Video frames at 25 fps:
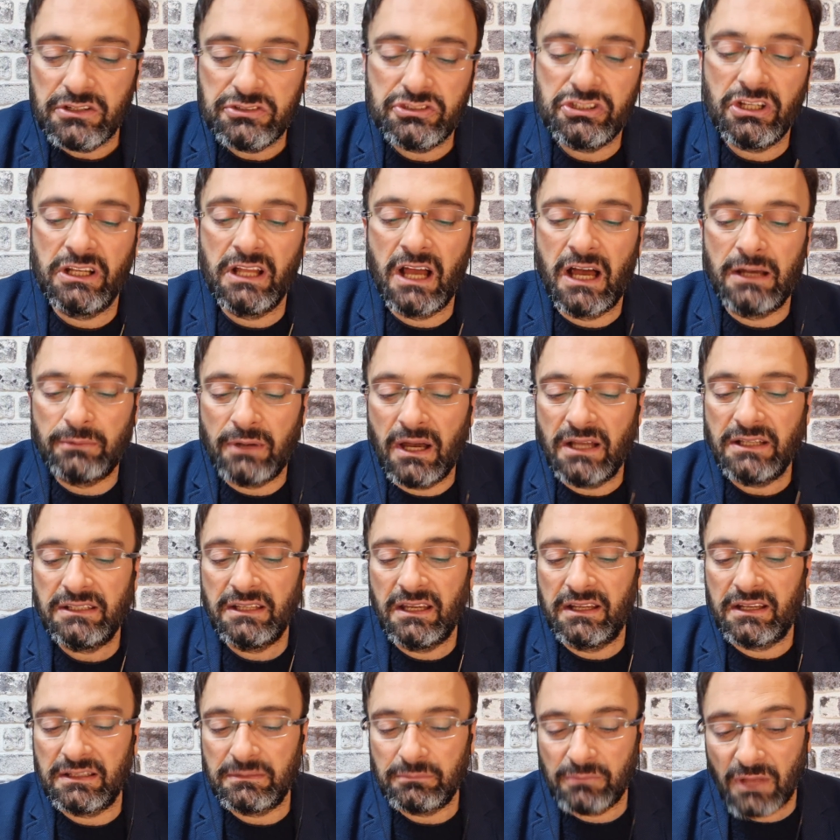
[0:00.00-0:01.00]
Cenab-ı Hak
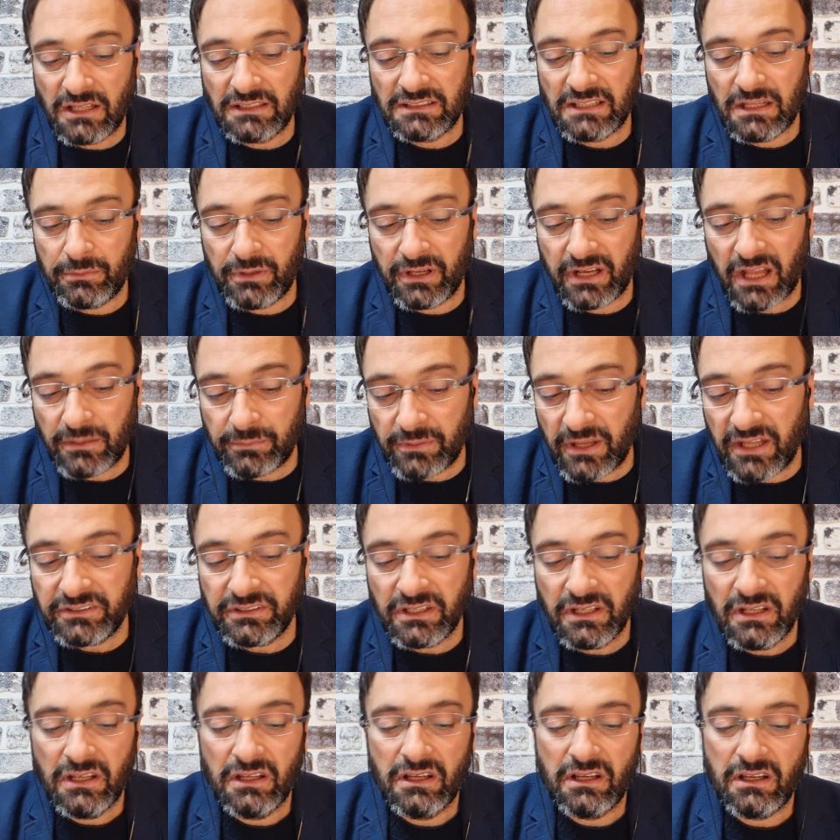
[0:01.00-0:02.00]
yaratmakla beraber
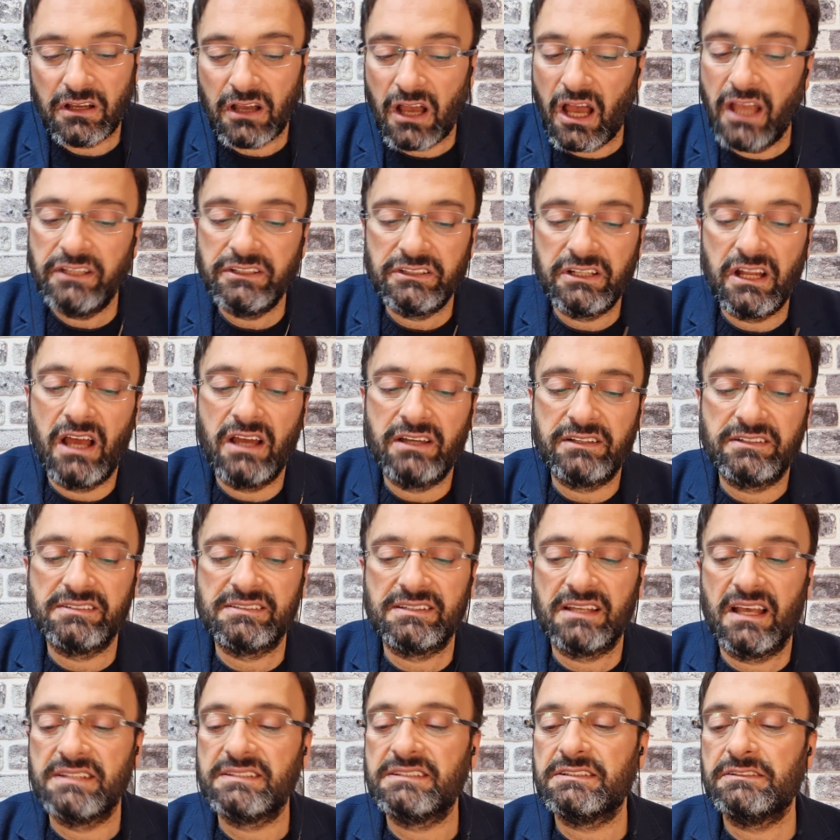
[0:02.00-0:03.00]
hayra
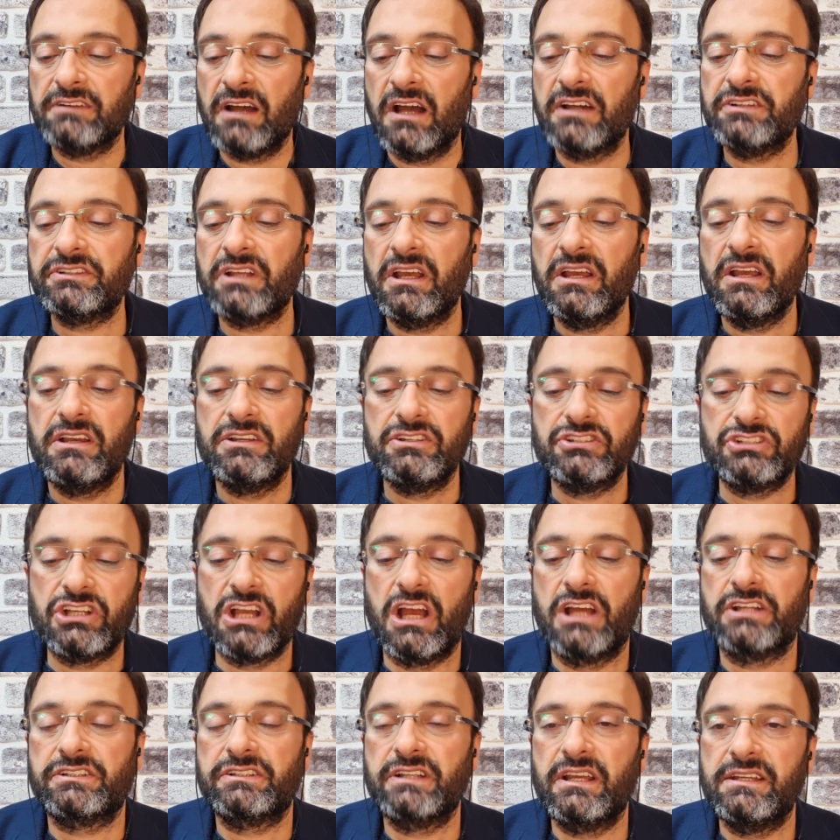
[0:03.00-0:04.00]
rızası var,
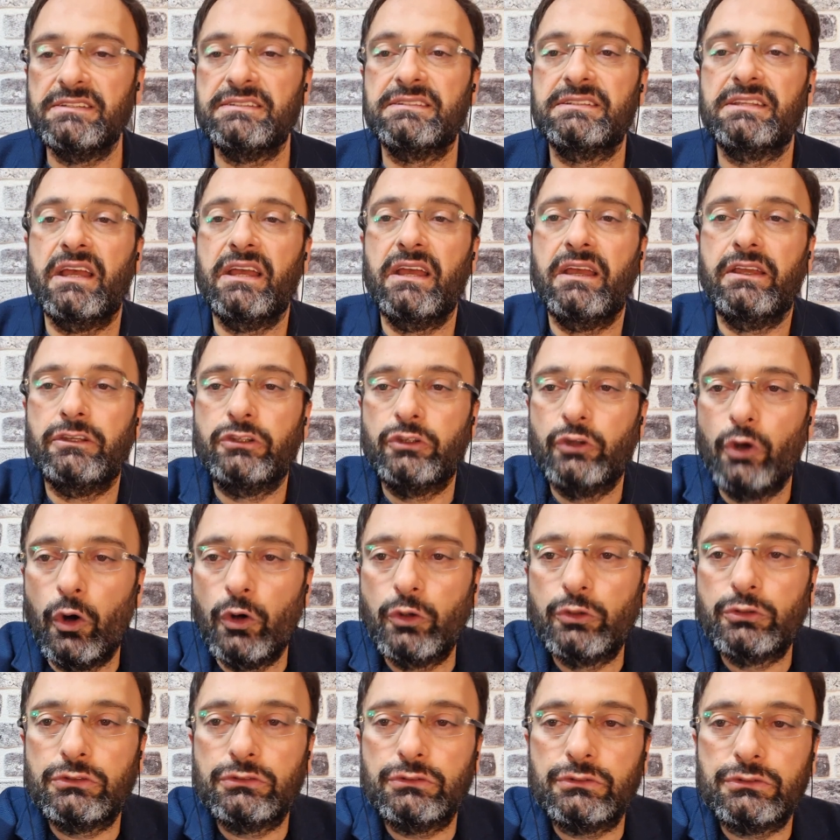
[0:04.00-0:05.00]
şerre ise
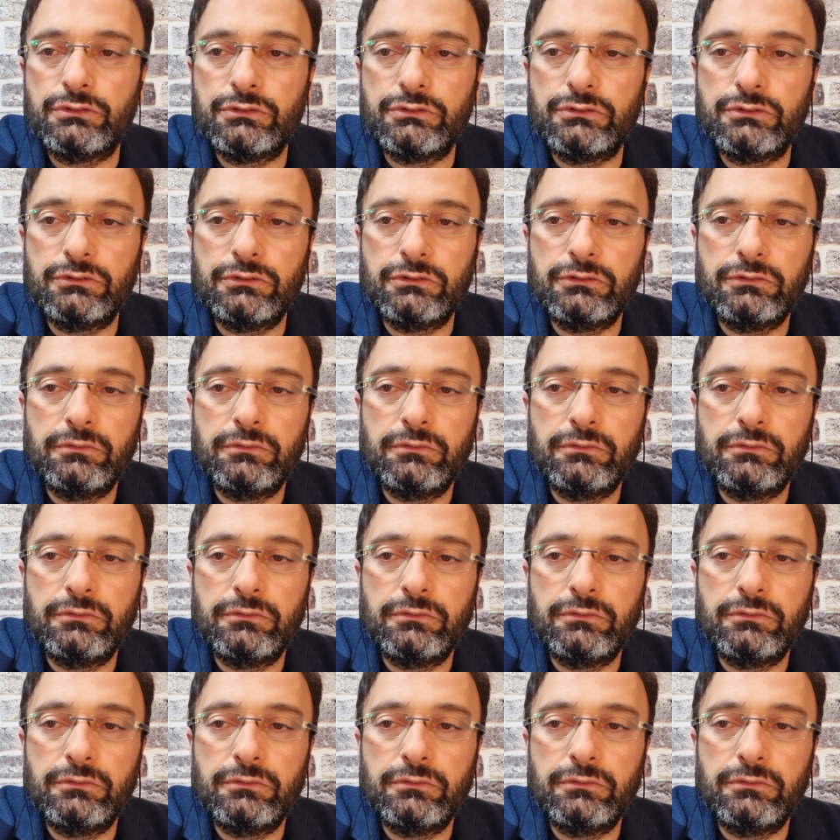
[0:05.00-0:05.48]
yoktur.